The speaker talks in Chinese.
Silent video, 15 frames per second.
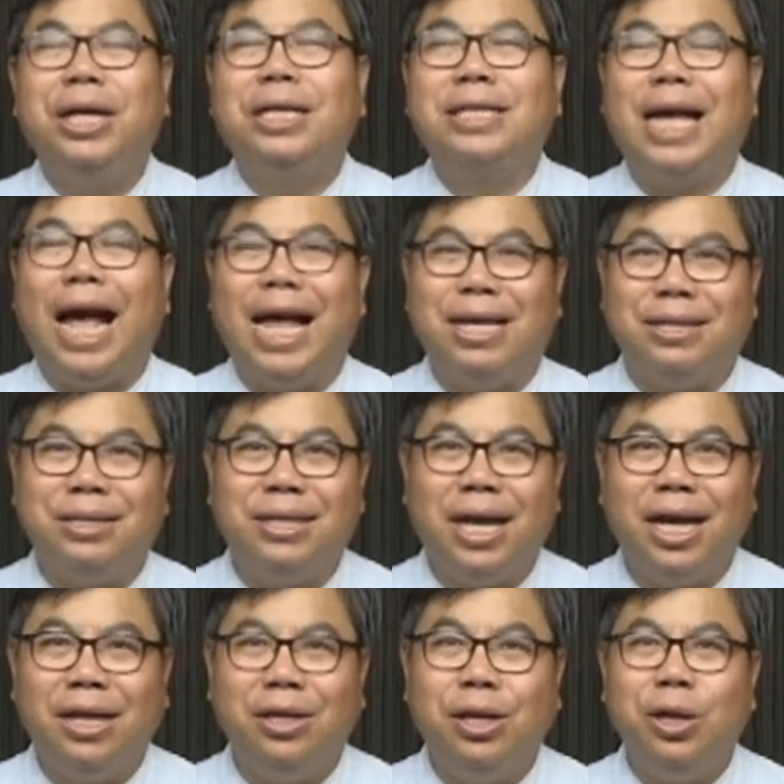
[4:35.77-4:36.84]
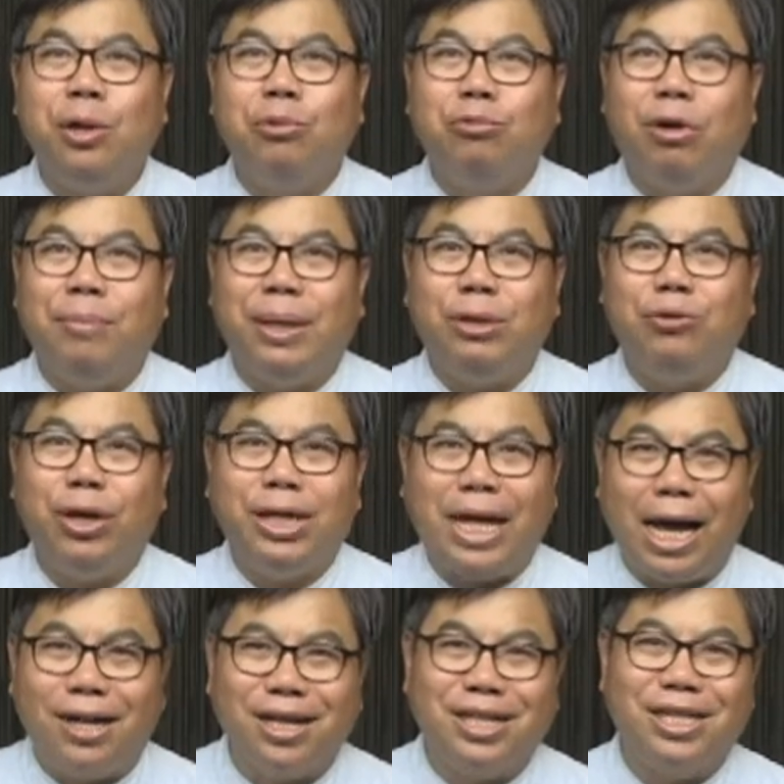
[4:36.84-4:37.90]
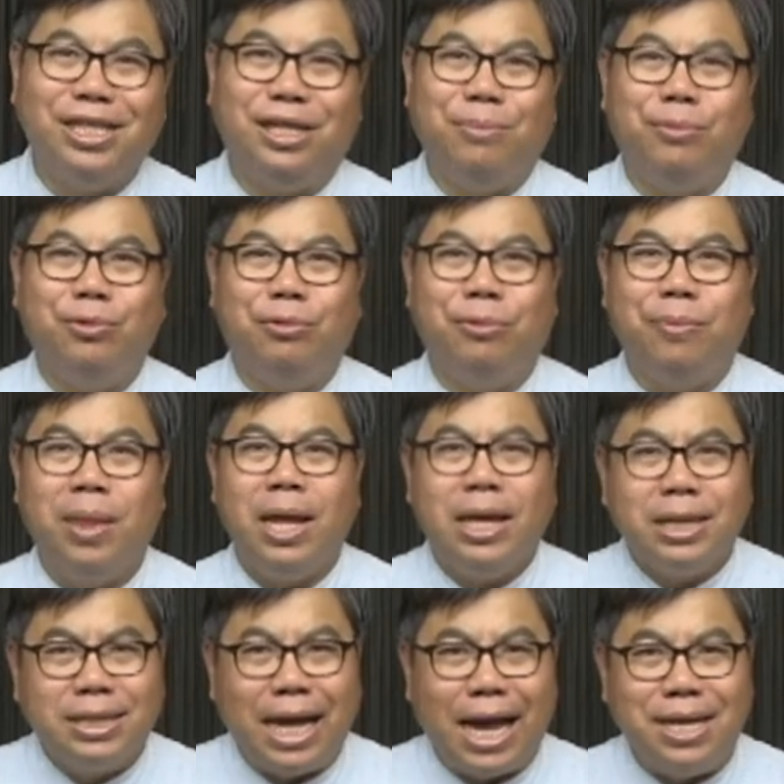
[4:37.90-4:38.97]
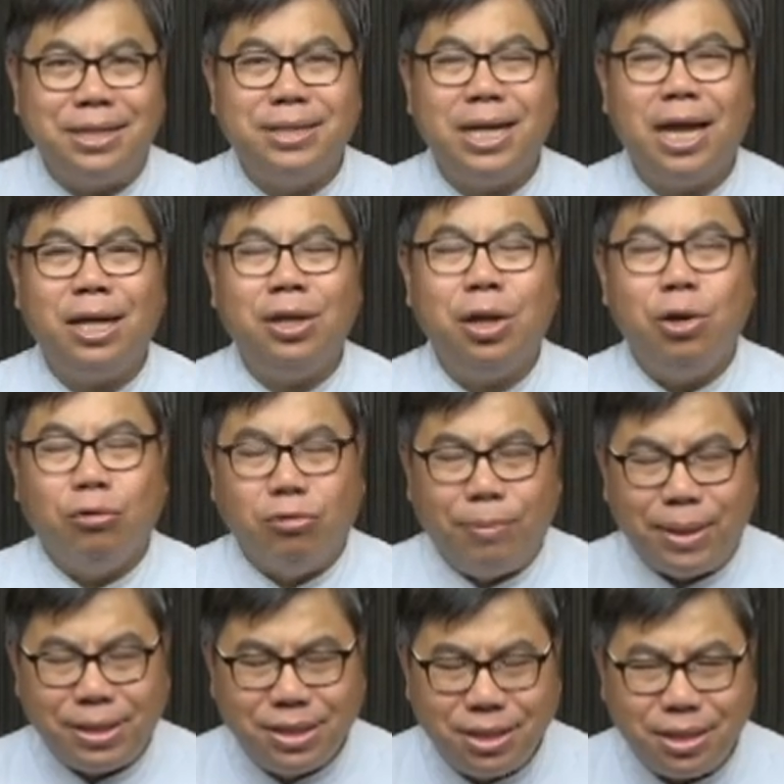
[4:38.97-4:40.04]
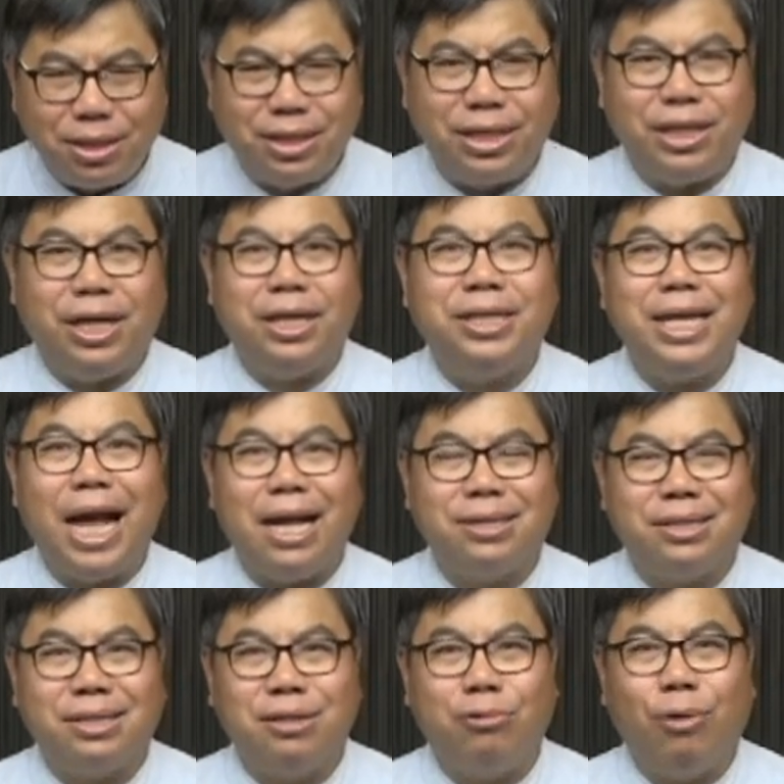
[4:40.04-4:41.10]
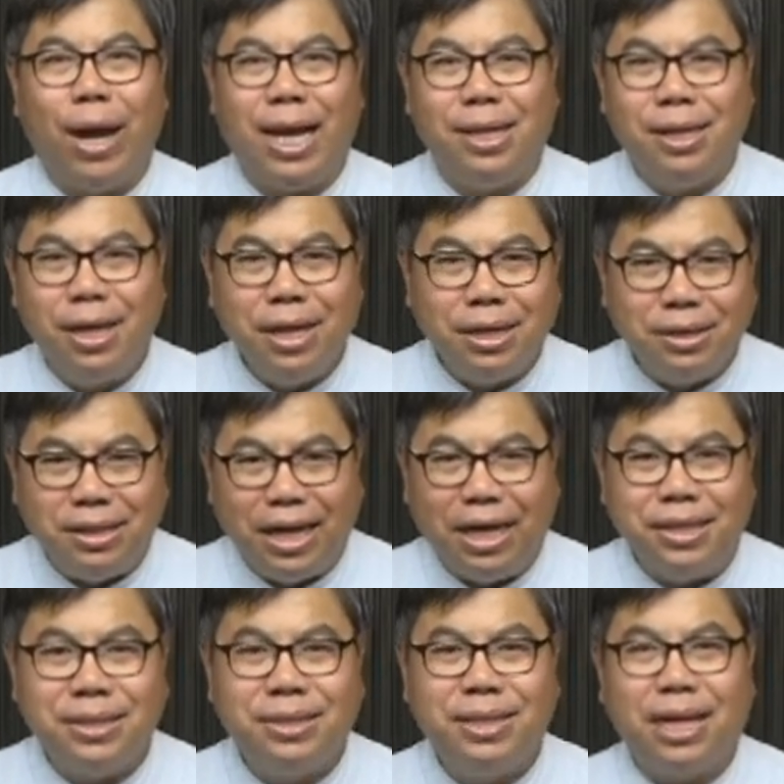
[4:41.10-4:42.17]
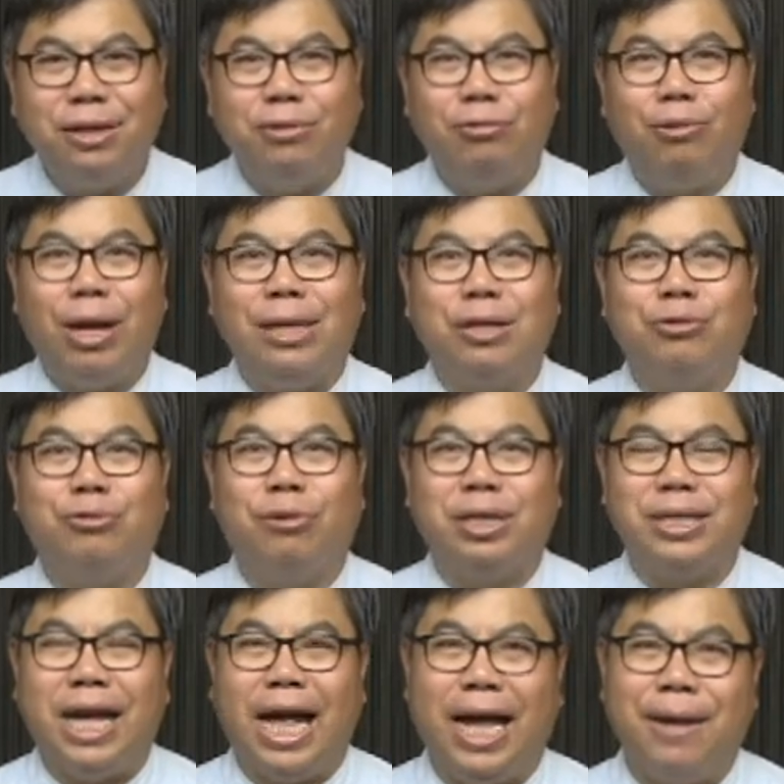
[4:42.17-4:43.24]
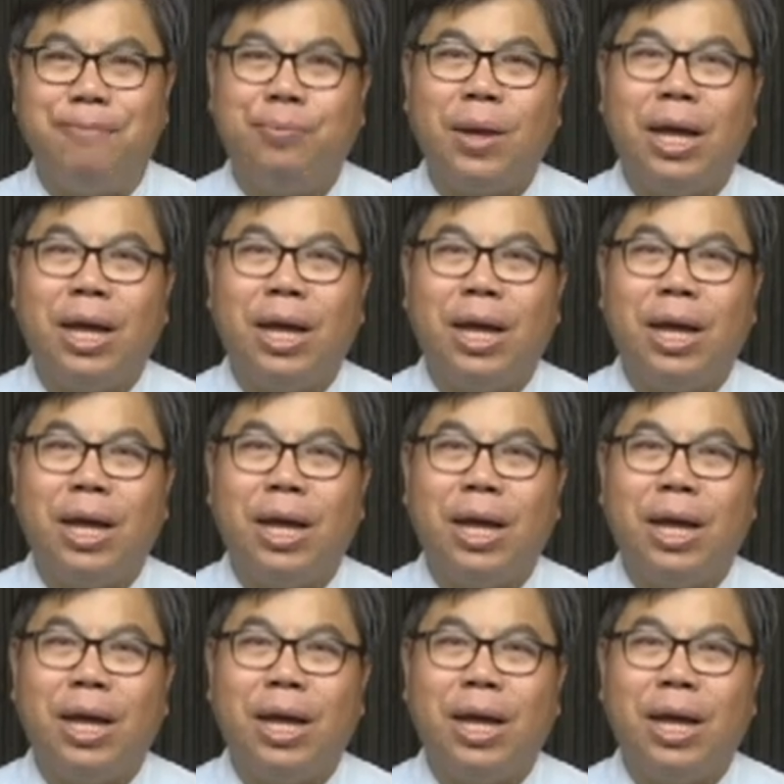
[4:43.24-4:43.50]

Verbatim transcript: 产生我们对他的渴慕，产生我们自己的价值观、人生观的所在。